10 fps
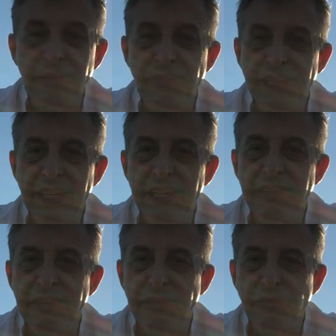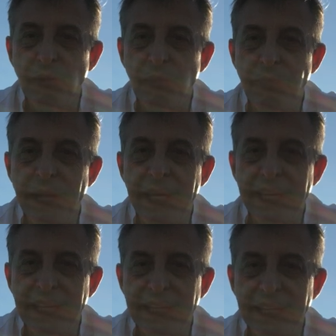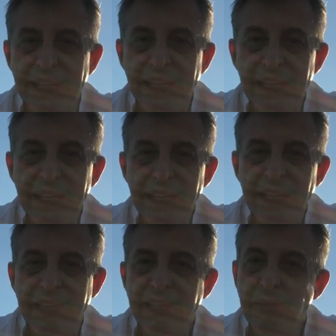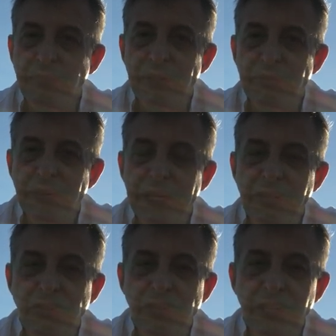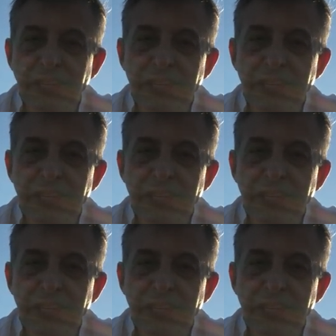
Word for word: a vida reservou para ele e simplesmente